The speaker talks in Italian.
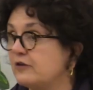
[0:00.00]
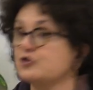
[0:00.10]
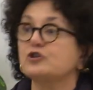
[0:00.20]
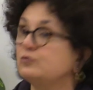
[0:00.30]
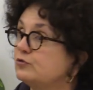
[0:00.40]
hanno
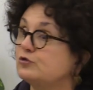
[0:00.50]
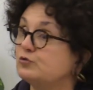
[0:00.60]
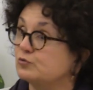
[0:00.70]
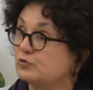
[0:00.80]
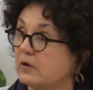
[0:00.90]
ceduto
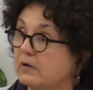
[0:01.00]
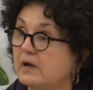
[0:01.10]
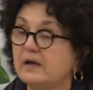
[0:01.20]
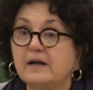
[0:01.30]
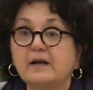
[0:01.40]

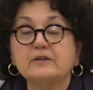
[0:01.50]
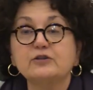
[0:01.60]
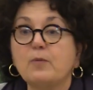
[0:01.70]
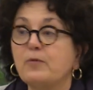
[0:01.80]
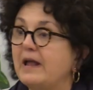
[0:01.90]
tutto.
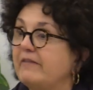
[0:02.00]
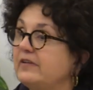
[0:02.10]
Dopo la